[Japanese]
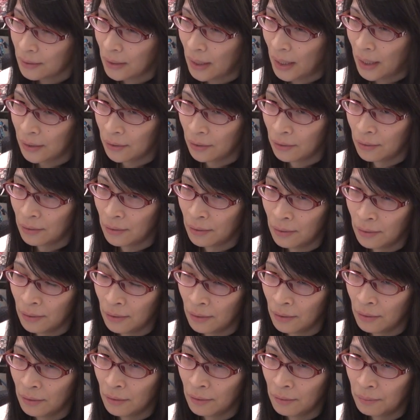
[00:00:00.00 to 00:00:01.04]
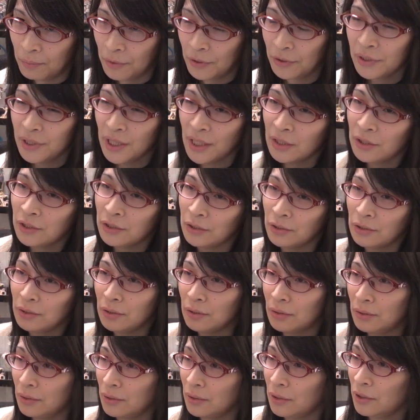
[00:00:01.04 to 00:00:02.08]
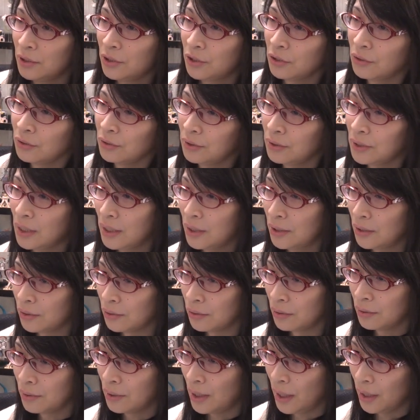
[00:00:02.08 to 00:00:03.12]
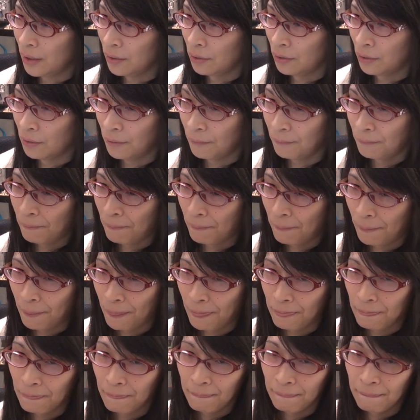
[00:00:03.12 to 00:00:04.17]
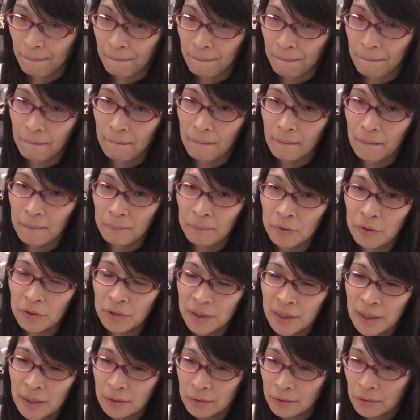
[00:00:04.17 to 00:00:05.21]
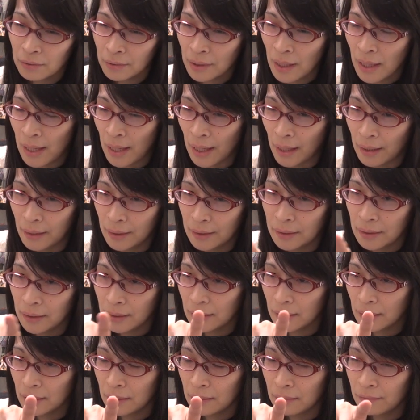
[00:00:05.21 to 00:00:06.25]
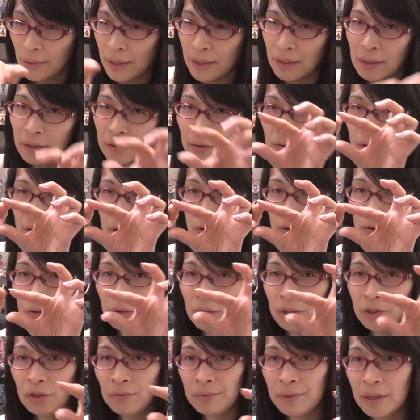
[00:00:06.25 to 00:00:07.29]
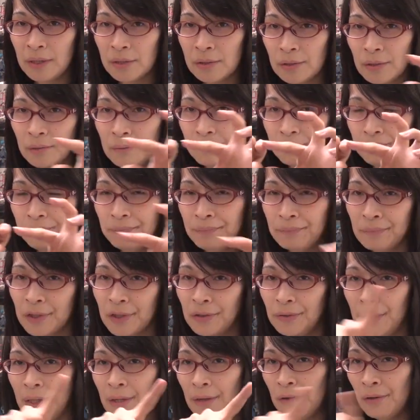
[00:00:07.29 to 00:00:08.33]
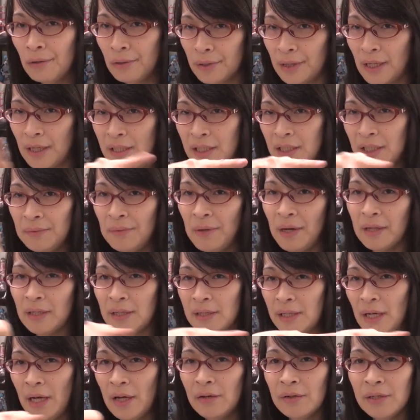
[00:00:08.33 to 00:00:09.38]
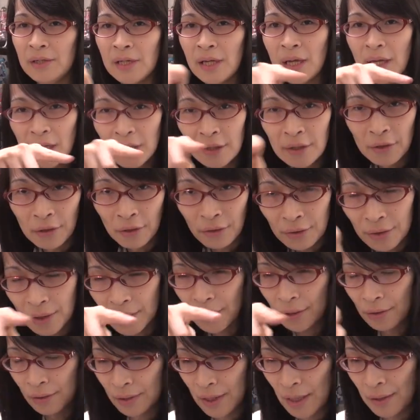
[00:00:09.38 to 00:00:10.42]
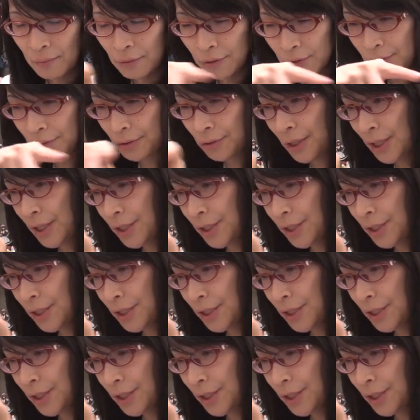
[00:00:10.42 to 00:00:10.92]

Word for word: あのー、プロジェクションなんていうの、あのー、プロジェクトがファイナルカットって横に伸びてるんですよこれをタッチバーで左右にできるよっていうデモンスト